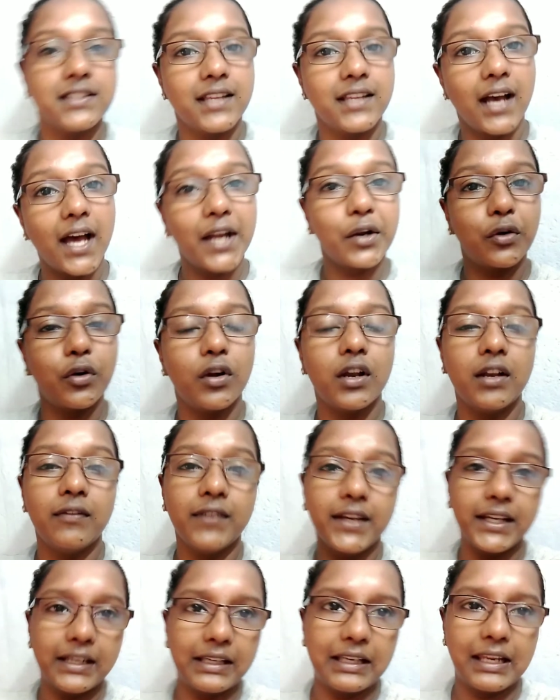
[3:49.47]
சார்கோல்
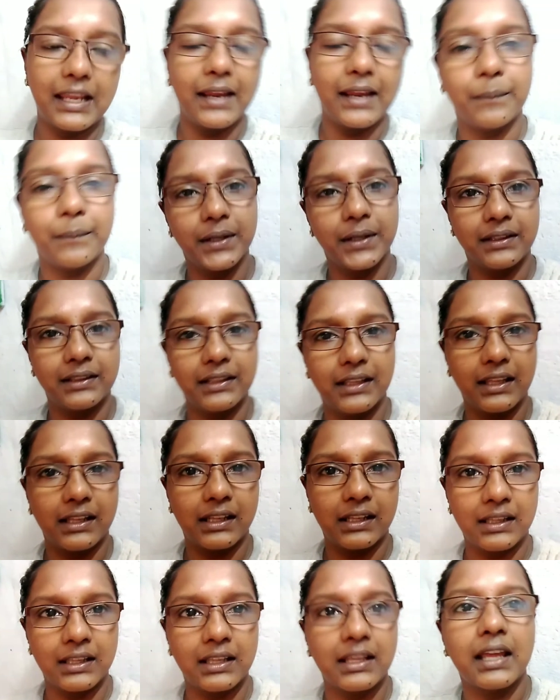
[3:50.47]
வீட்டில் எப்படி
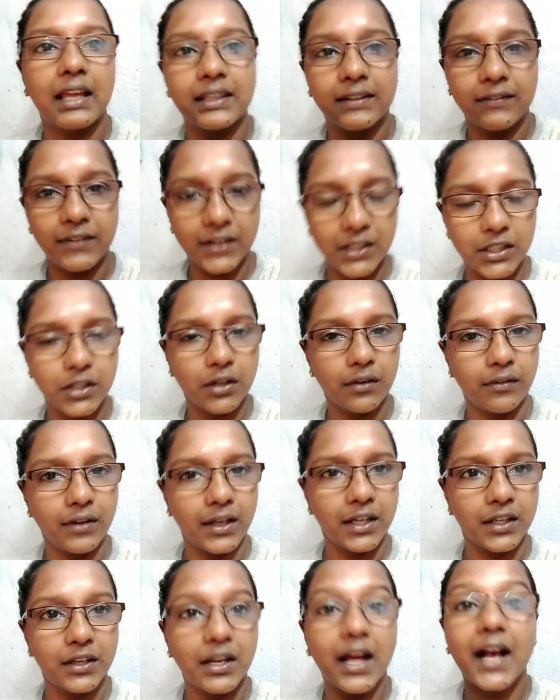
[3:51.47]
செய்கிறது அந்த வீடியோ
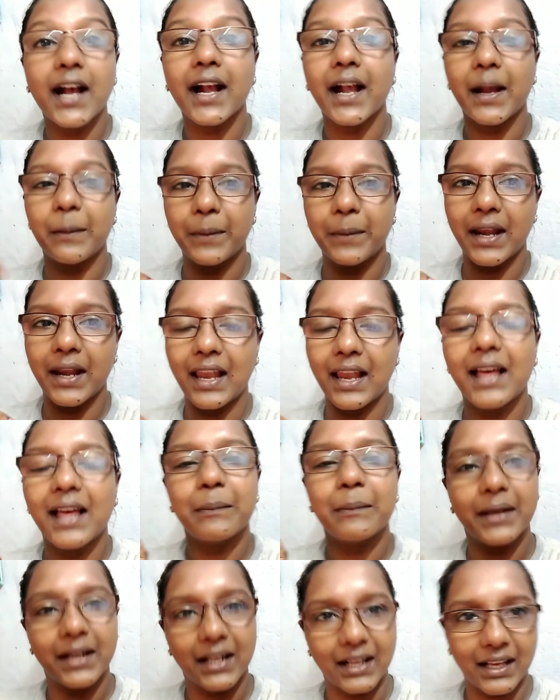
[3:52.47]
வேணும்னா
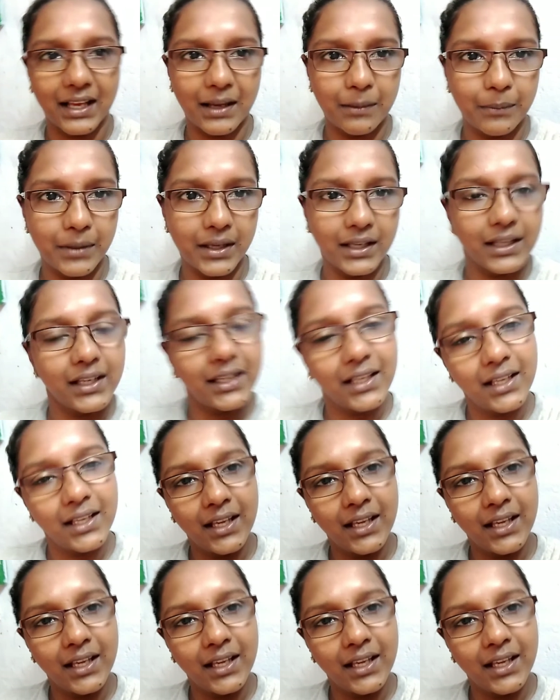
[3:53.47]
கமெண்டில் மறக்காமல்